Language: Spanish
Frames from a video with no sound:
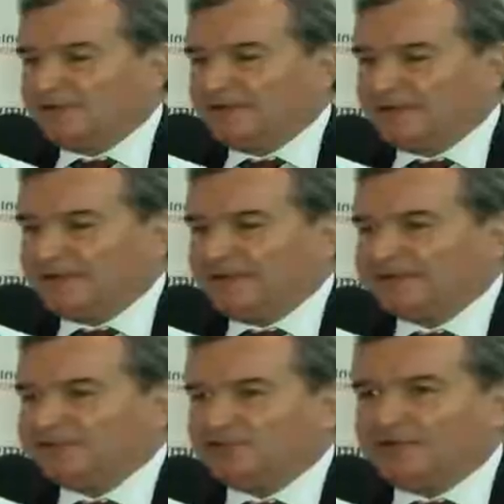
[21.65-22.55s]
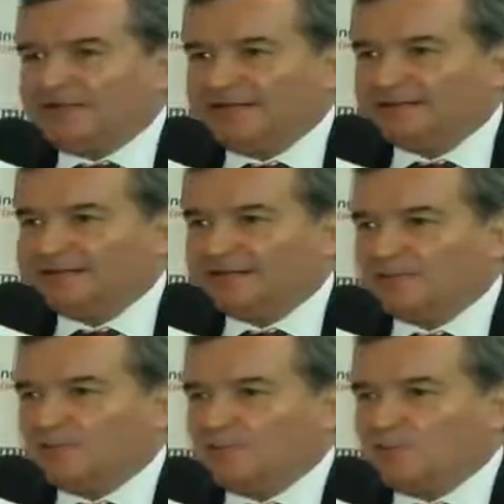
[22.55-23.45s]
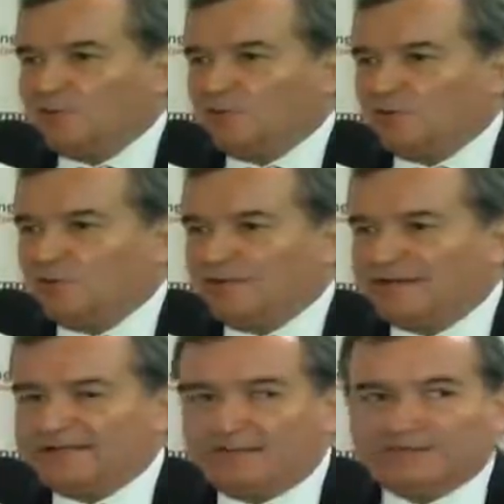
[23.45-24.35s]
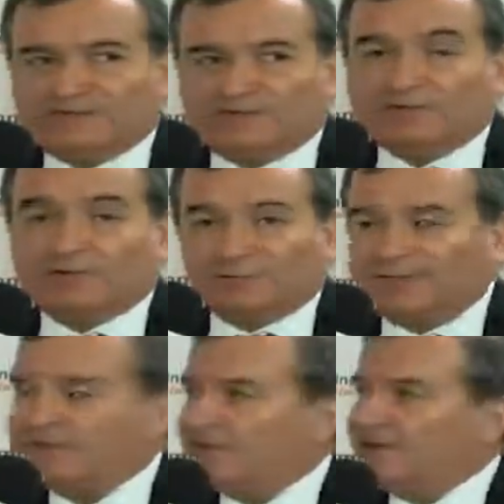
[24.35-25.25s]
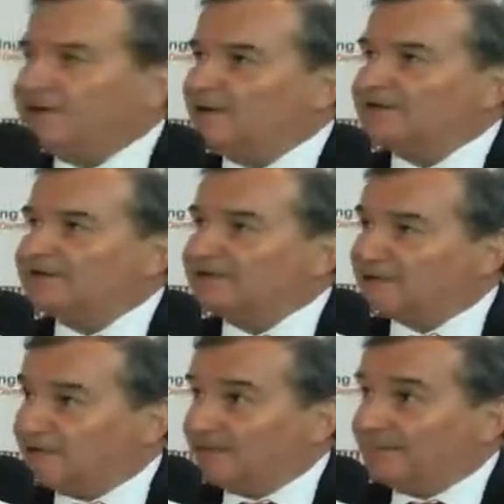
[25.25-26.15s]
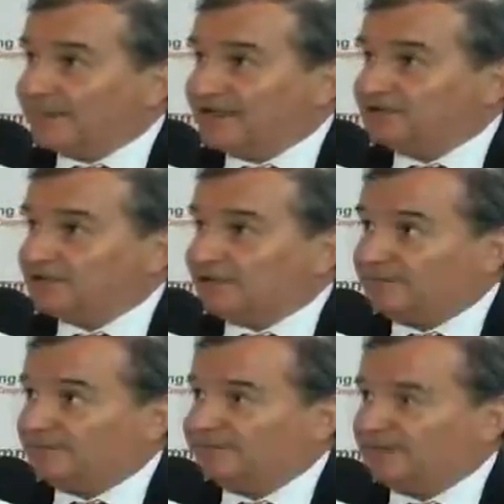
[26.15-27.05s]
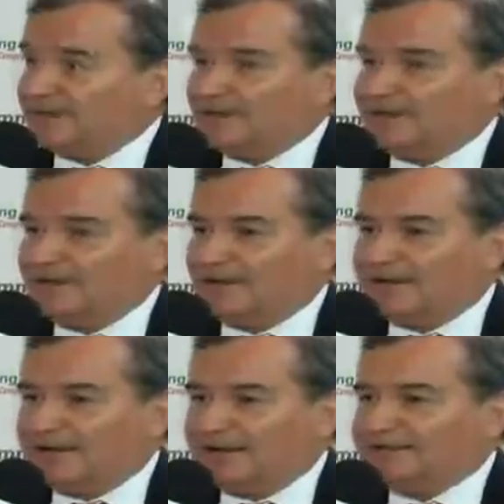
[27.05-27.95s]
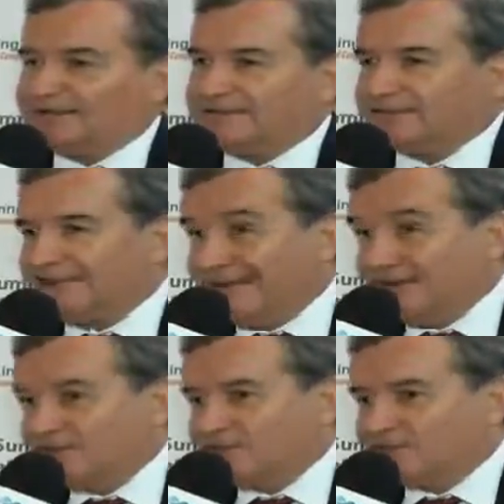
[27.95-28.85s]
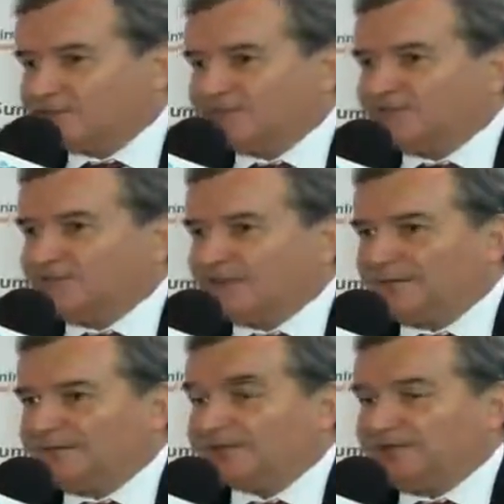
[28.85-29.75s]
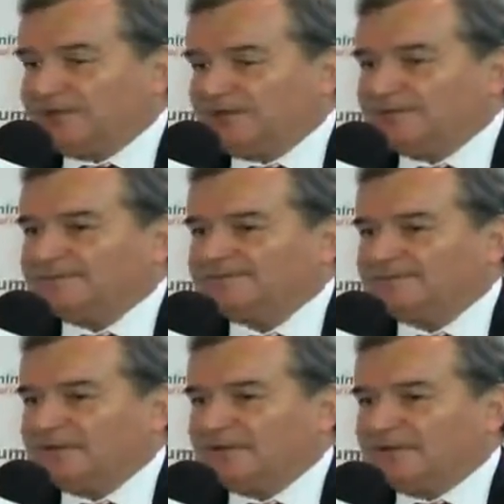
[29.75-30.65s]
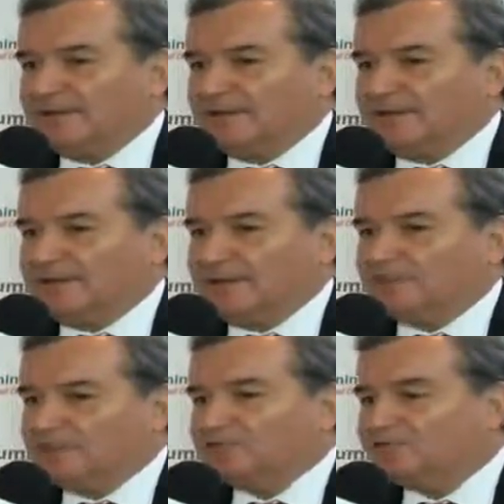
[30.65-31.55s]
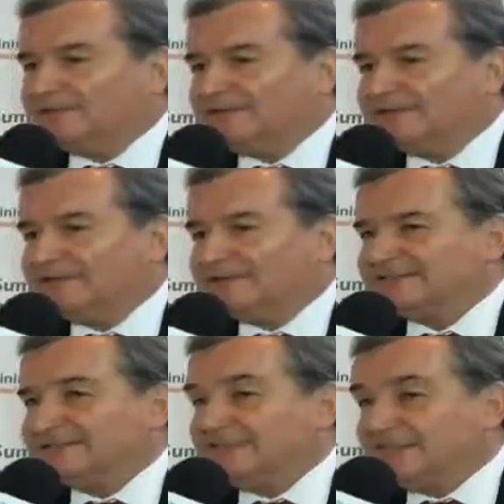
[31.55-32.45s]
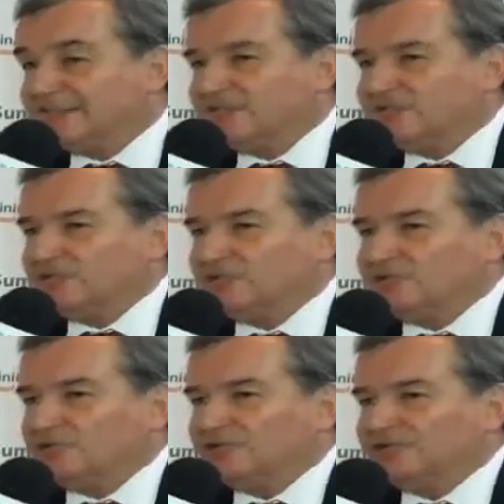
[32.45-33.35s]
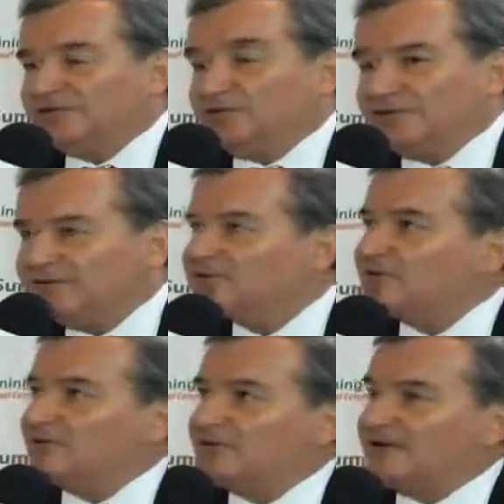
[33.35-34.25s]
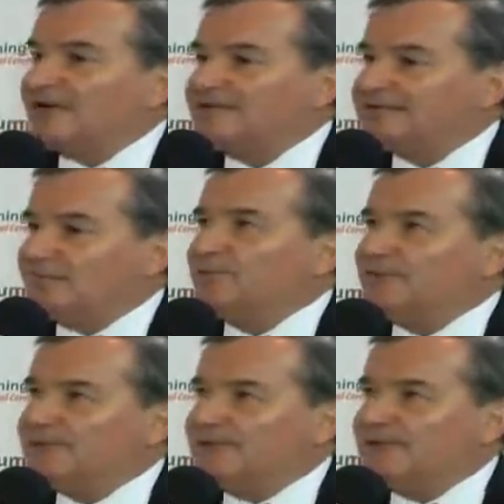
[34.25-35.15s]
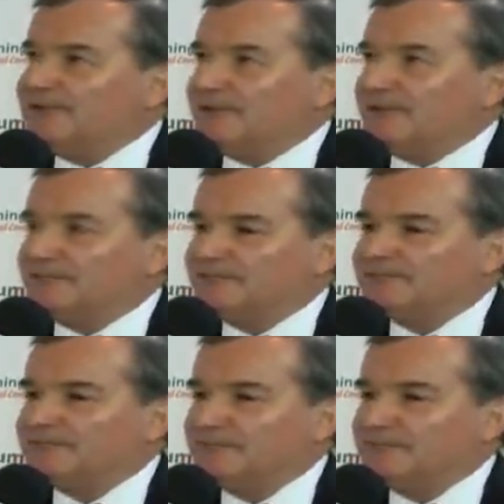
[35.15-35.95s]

y también haciendo alianzas como la que estamos haciendo actualmente con la Universidad Católica del digamos, para detectar talentos y formar personal. Desde el punto de vista de servicio de suministro a los clientes estamos invirtiendo, digamos.